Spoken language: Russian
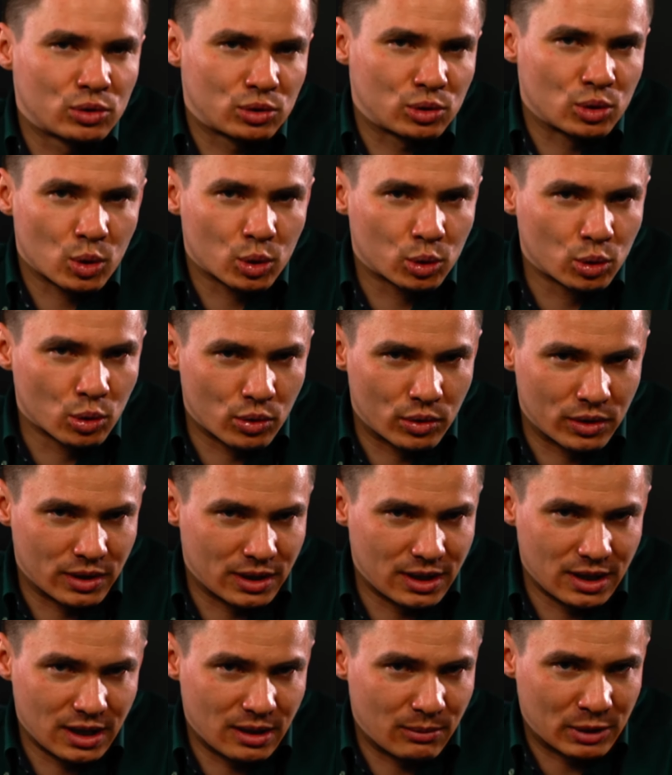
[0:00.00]
структуру он
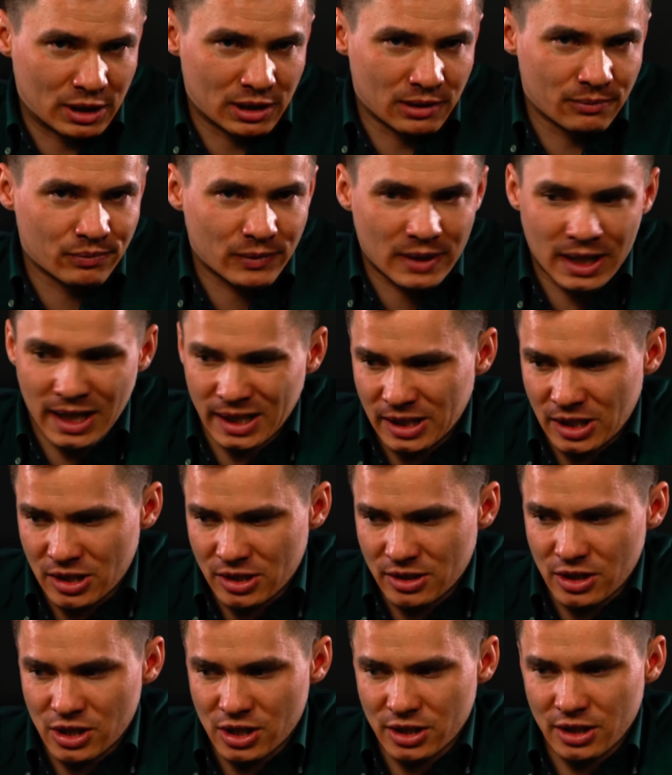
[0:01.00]
не имел, картридж
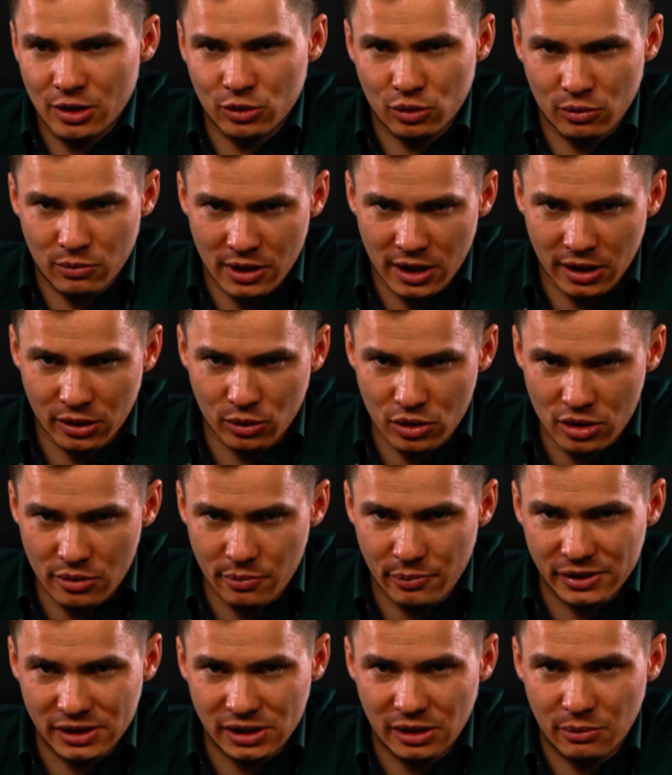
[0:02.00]
начинает умирать тоже
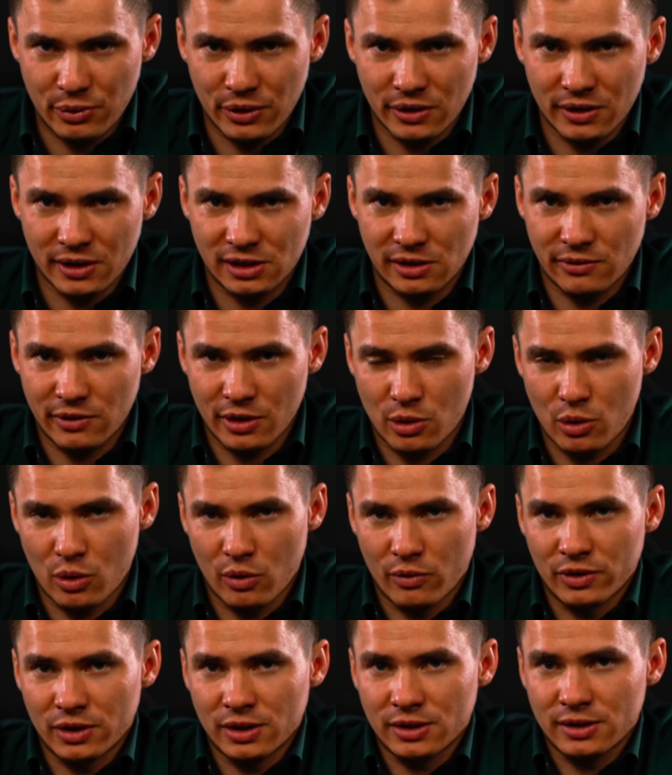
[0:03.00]
постепенно сверху
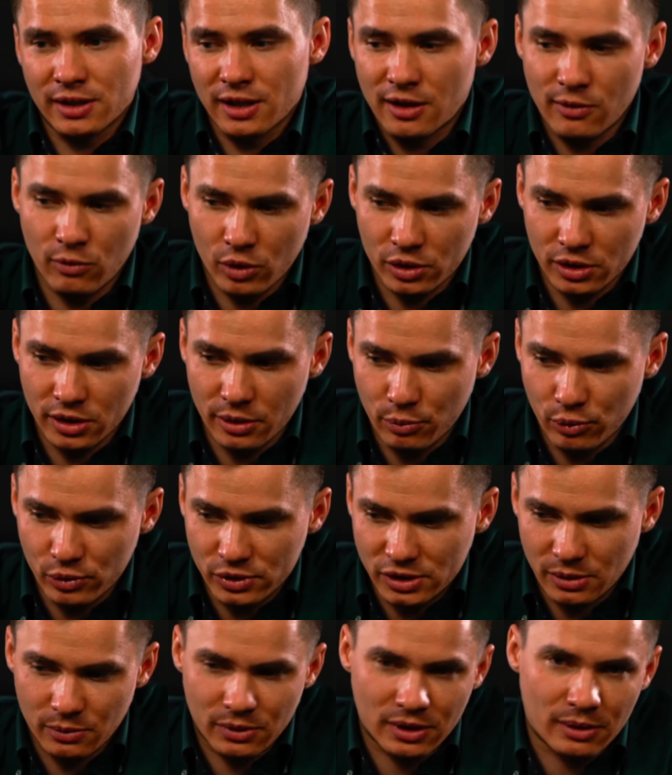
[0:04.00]
вниз. Так вот,
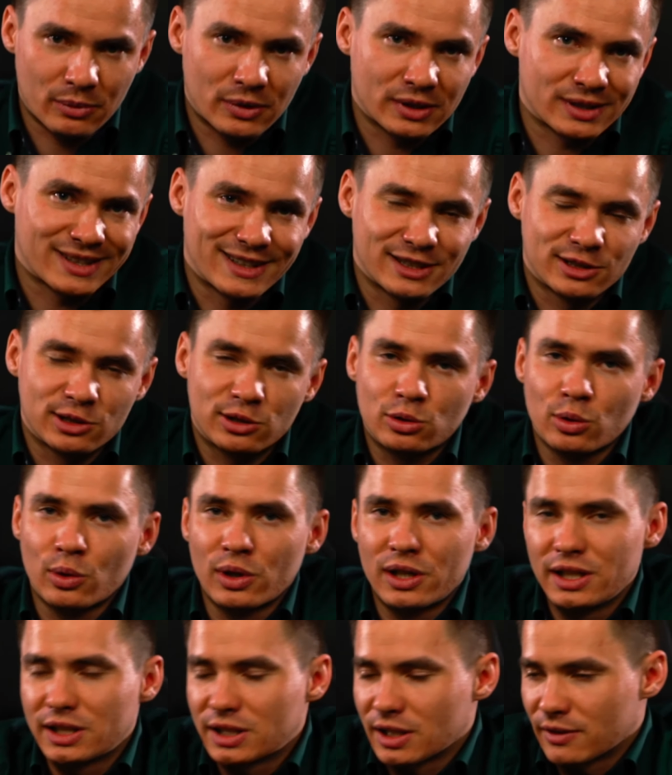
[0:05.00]
допустим, там, не знаю, 100
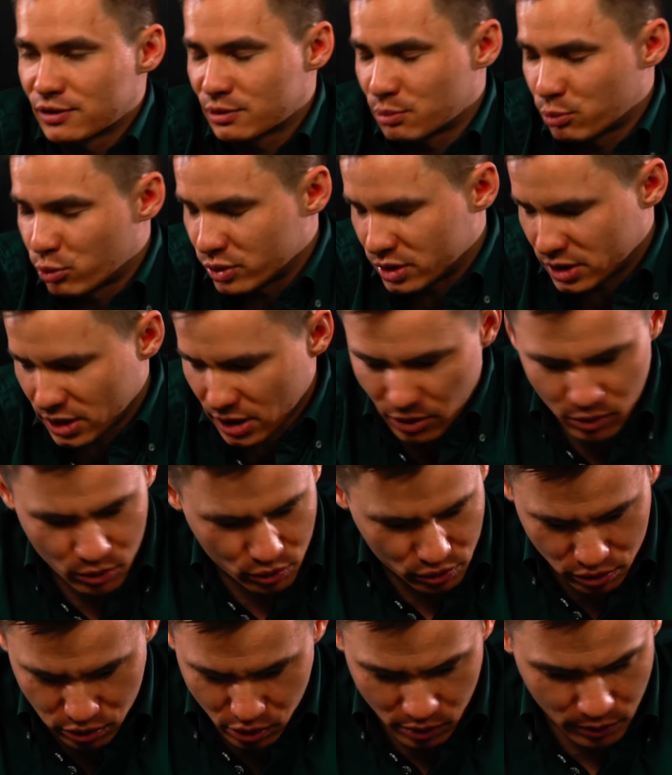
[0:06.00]
литров спустя,
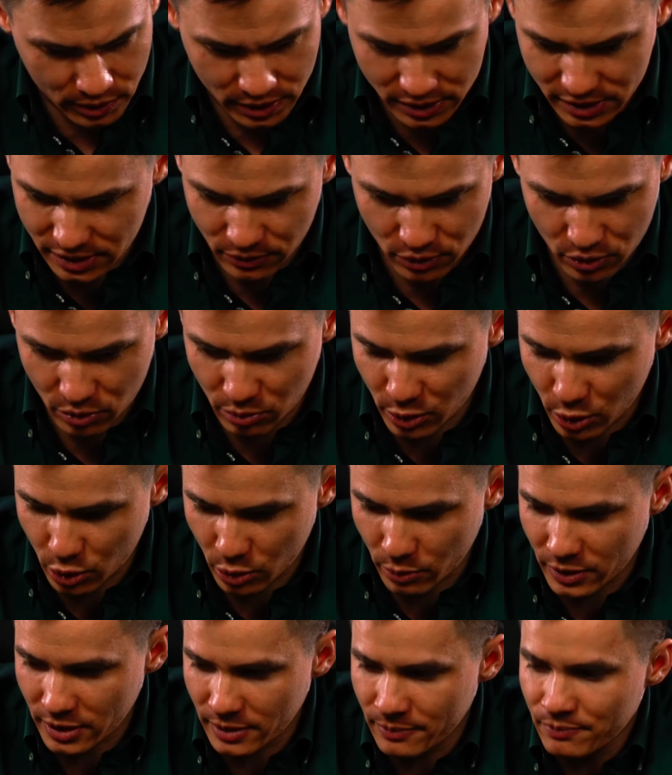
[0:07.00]
условно цифру
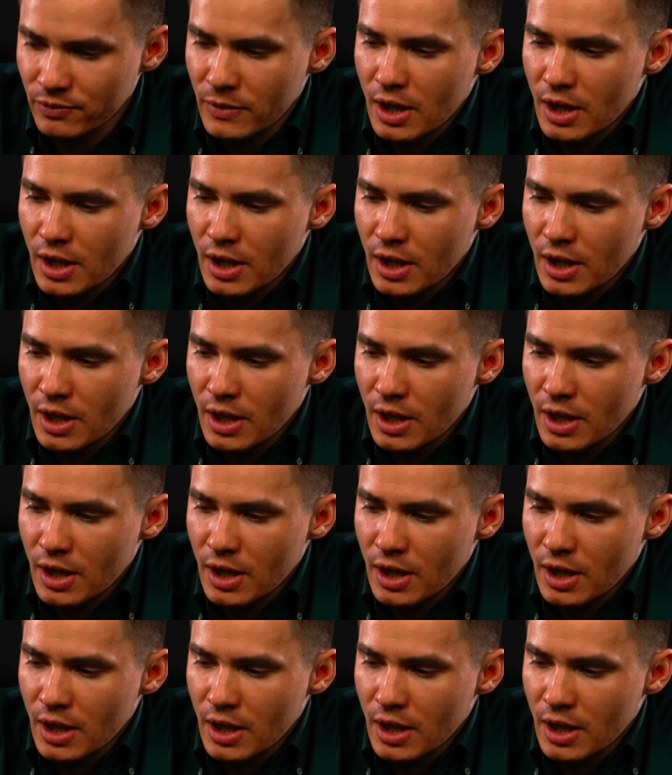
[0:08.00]
берем, да,